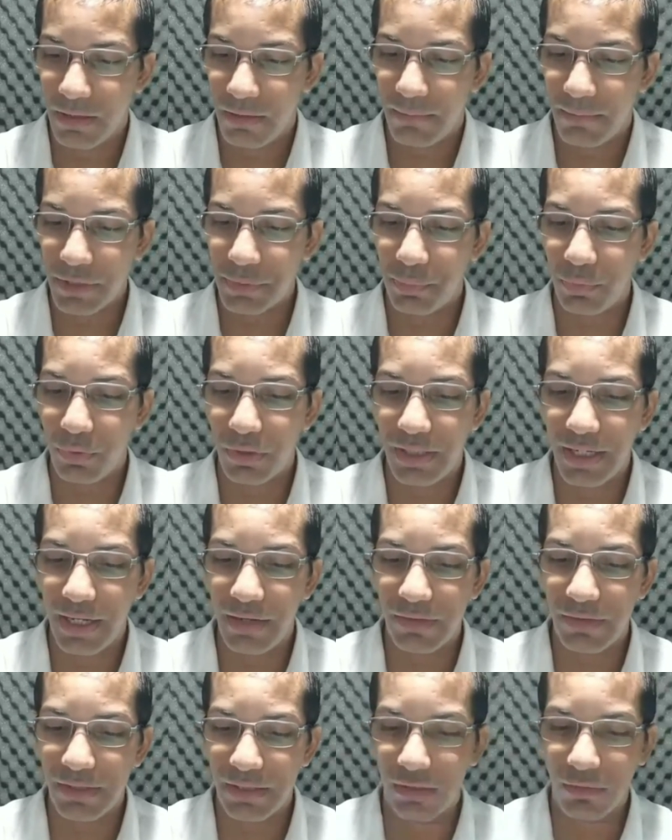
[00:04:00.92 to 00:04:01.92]
Mas por que
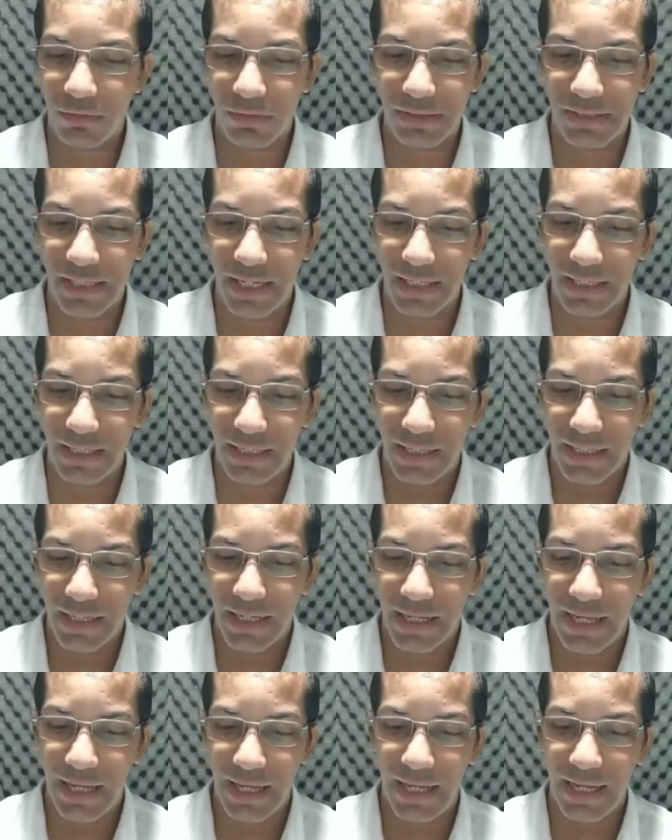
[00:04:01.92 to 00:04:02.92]
você consegue
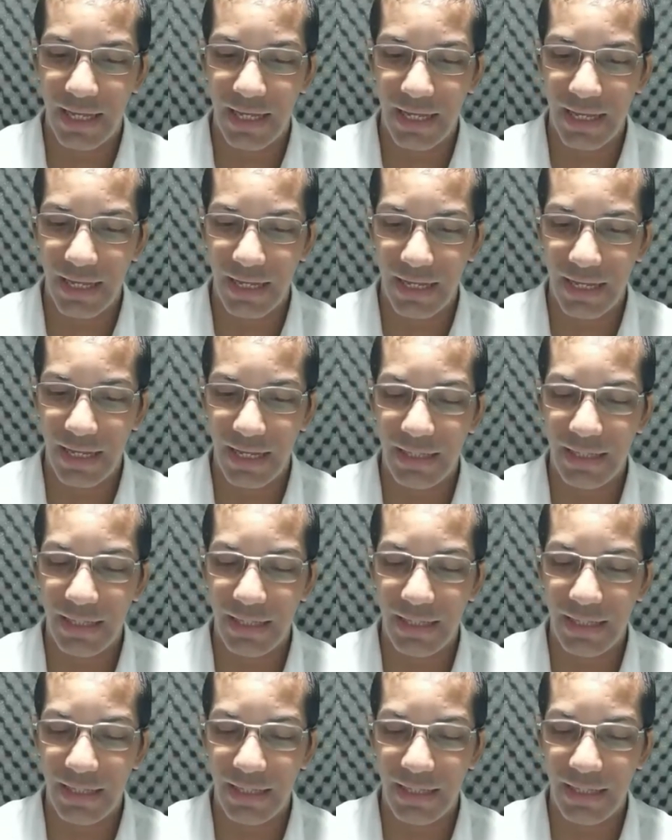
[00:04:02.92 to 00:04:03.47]
é, é,